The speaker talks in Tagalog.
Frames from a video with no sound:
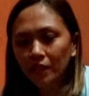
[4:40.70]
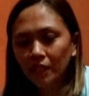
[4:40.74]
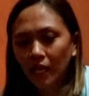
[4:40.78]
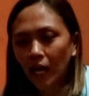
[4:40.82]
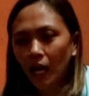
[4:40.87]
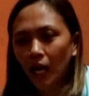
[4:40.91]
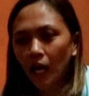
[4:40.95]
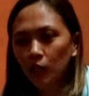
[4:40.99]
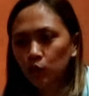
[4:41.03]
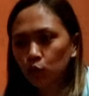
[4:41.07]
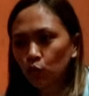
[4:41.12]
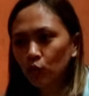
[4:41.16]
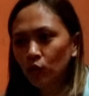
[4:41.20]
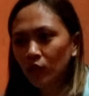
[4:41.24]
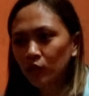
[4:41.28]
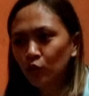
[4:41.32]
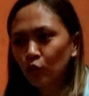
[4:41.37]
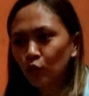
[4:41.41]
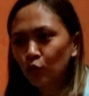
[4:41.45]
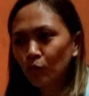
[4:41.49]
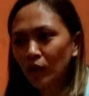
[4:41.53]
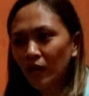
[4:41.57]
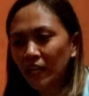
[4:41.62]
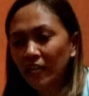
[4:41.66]
na
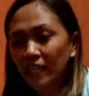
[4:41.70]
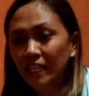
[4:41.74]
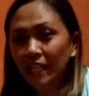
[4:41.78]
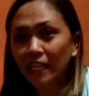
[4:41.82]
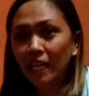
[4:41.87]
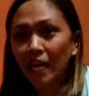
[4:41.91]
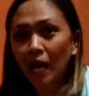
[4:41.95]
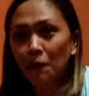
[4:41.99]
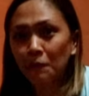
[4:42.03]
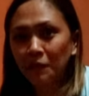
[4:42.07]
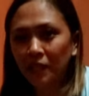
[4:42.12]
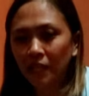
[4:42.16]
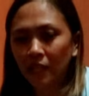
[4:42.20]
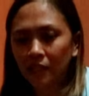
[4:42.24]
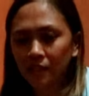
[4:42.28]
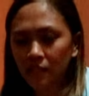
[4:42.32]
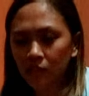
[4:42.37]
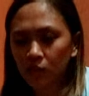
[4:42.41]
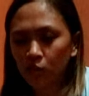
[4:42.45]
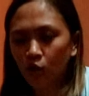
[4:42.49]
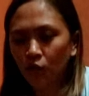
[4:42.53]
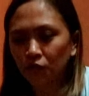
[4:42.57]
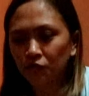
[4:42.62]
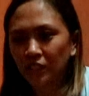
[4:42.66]
katulad ng mga ginagamit lang
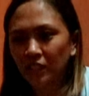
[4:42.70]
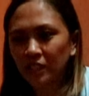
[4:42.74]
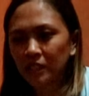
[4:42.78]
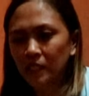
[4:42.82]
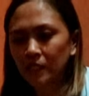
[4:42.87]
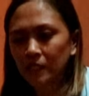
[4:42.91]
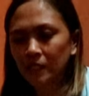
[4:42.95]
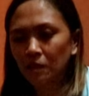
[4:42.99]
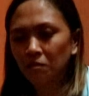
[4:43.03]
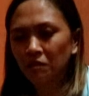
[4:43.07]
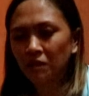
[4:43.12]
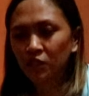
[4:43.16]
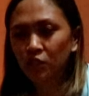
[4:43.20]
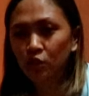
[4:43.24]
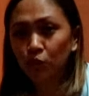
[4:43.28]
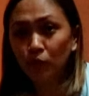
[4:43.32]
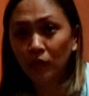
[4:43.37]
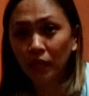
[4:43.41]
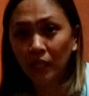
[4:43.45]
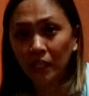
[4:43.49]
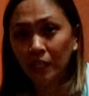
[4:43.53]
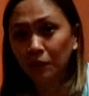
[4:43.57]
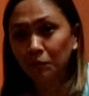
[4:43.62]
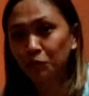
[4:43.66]
sa soft drink kasi medyo
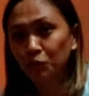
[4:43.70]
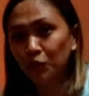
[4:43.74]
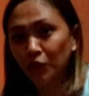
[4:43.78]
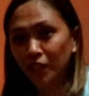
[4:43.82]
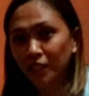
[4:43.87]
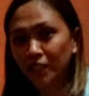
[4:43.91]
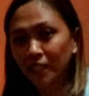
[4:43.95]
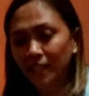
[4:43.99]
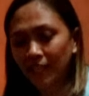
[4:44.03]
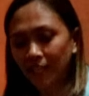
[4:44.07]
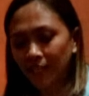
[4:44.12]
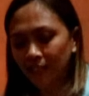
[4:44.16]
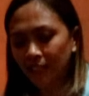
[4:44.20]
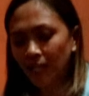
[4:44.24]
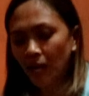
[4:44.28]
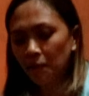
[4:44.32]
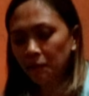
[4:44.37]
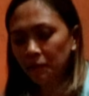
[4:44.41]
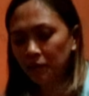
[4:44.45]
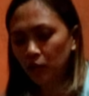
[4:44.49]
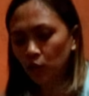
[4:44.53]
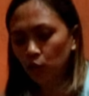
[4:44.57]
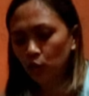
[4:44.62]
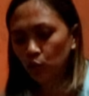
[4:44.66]
mahirap yung idikit
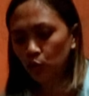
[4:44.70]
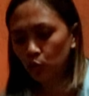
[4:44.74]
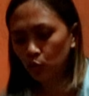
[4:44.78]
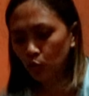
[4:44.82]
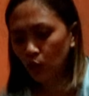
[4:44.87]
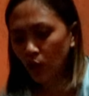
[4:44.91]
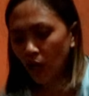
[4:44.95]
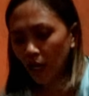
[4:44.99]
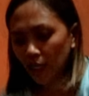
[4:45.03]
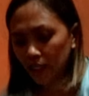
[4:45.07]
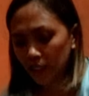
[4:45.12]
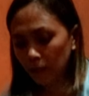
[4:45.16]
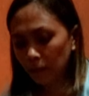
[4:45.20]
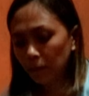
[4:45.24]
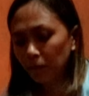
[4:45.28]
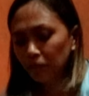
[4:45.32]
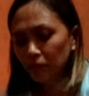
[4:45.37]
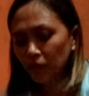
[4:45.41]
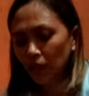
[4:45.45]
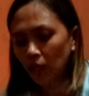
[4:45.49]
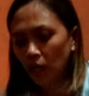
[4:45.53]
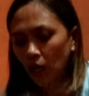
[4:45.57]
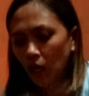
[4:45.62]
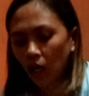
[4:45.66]
gamit yung glue gun.
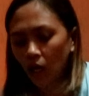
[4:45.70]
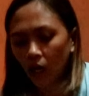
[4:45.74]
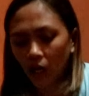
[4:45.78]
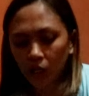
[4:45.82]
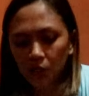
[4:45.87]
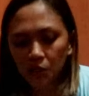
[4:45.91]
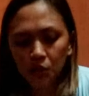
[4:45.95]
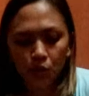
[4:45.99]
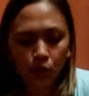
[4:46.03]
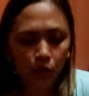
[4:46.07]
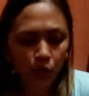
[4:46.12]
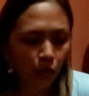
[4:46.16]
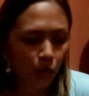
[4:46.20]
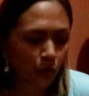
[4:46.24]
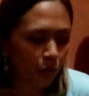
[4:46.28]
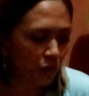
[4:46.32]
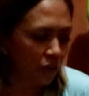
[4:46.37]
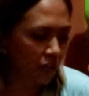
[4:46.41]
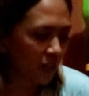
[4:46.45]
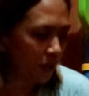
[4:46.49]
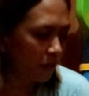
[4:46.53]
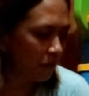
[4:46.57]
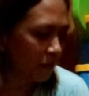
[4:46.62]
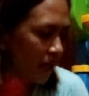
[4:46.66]
Uh, ah, so yung
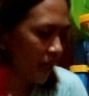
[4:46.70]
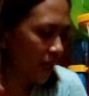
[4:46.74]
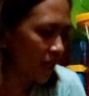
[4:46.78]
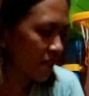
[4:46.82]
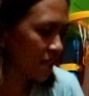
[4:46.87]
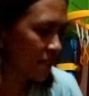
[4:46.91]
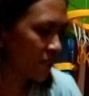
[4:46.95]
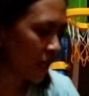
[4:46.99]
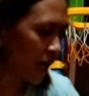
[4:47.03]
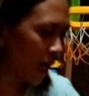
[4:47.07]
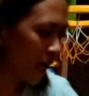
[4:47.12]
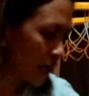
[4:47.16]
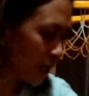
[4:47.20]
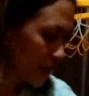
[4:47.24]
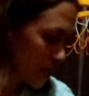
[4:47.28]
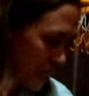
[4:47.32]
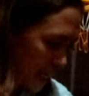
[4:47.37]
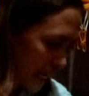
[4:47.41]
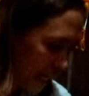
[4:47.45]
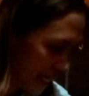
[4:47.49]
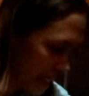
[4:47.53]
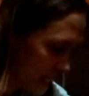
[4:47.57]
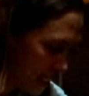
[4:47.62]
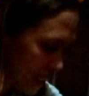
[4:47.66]
tin is uh,
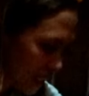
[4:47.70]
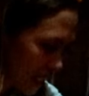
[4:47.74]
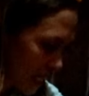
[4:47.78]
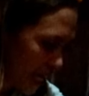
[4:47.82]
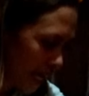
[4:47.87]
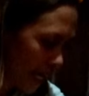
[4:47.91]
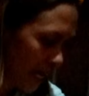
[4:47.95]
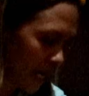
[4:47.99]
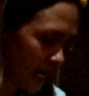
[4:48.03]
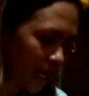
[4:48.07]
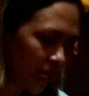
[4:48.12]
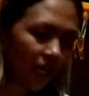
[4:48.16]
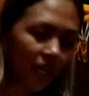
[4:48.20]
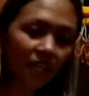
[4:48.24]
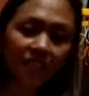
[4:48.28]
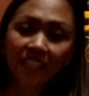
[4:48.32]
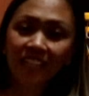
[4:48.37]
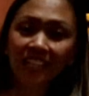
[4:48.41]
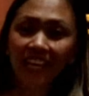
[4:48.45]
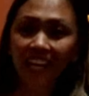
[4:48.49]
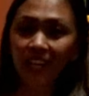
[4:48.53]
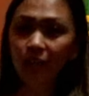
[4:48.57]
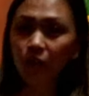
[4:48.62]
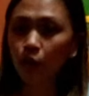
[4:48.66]
red,
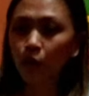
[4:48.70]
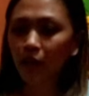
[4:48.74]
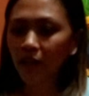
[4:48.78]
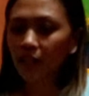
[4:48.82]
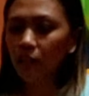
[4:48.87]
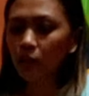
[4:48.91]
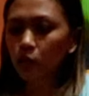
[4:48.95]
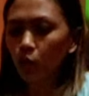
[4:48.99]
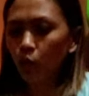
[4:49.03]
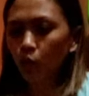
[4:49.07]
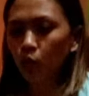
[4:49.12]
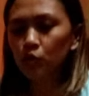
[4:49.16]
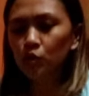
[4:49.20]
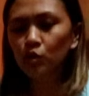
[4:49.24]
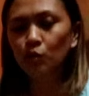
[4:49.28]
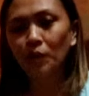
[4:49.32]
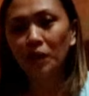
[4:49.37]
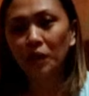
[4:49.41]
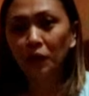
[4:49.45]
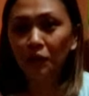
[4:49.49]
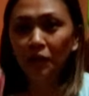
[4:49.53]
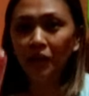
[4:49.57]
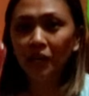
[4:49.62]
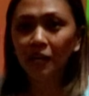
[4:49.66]
yellow, and gold. So
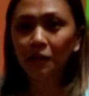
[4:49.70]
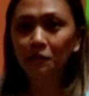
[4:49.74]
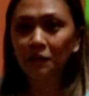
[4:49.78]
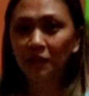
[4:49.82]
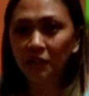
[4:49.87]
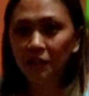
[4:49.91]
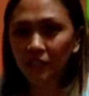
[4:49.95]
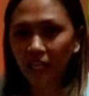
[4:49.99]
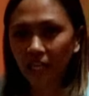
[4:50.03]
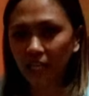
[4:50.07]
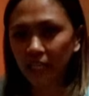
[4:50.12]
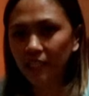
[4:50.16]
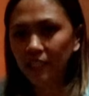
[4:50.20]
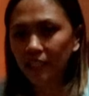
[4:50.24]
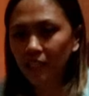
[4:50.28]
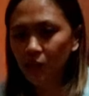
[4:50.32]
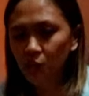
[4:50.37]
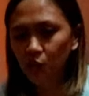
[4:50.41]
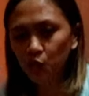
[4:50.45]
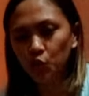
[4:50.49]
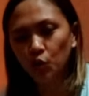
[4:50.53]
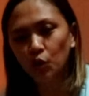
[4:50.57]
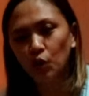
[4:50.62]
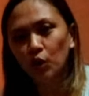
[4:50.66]
meron lang kaming red
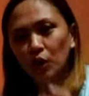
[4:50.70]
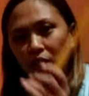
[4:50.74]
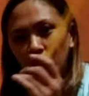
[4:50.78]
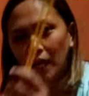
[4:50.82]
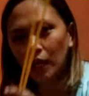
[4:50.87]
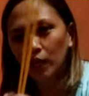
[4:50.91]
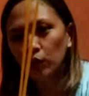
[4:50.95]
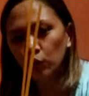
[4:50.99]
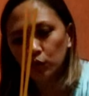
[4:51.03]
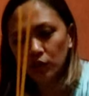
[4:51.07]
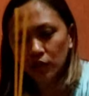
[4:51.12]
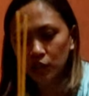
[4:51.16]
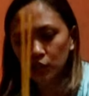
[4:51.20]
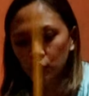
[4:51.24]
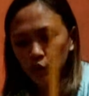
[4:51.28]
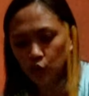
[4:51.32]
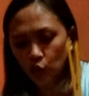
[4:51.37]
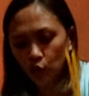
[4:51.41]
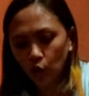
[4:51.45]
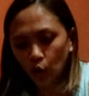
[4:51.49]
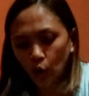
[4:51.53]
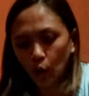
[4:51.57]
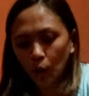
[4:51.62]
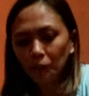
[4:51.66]
na straw, yellow na
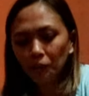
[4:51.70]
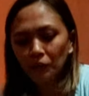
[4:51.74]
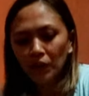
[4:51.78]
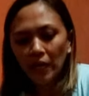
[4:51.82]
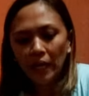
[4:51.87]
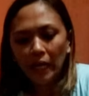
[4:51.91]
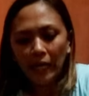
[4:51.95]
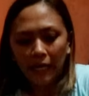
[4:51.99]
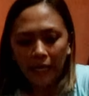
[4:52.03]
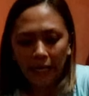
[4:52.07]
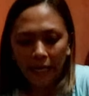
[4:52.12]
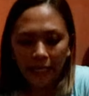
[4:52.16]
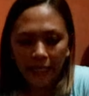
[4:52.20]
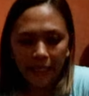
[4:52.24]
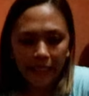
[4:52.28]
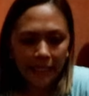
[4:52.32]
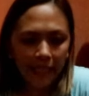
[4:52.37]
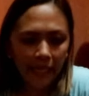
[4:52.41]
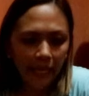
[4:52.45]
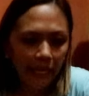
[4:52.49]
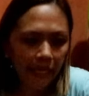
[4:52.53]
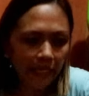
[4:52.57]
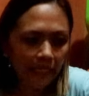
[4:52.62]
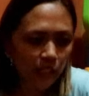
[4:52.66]
straw.
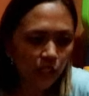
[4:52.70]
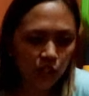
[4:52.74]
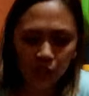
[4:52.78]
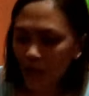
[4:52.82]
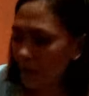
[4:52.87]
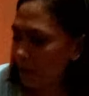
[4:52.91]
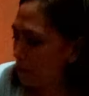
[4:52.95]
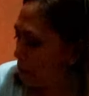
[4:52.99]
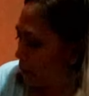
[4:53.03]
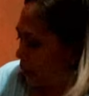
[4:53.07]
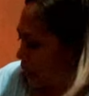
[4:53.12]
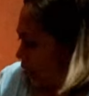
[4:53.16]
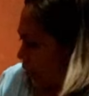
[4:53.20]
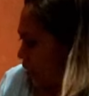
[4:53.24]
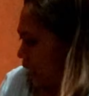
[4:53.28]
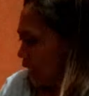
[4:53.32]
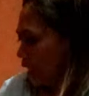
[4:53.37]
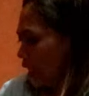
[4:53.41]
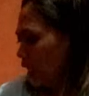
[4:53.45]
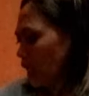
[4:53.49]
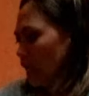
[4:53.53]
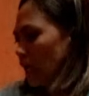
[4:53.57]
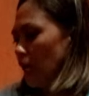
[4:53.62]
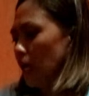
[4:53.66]
And then,
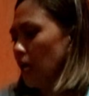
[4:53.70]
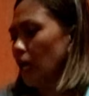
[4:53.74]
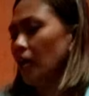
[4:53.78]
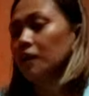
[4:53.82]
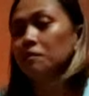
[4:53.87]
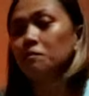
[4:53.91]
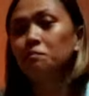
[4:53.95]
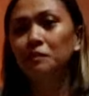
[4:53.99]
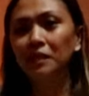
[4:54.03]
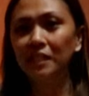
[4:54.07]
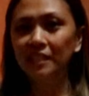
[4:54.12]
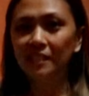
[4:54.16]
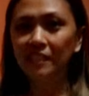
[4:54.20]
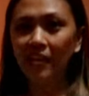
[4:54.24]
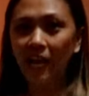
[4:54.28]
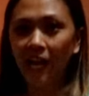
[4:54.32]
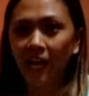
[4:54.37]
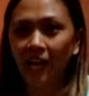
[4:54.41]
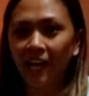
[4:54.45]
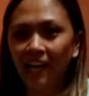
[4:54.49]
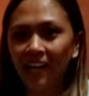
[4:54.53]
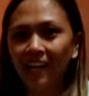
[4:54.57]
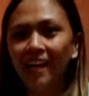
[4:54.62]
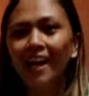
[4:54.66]
syempre, ang
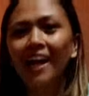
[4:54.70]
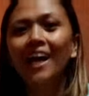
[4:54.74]
bida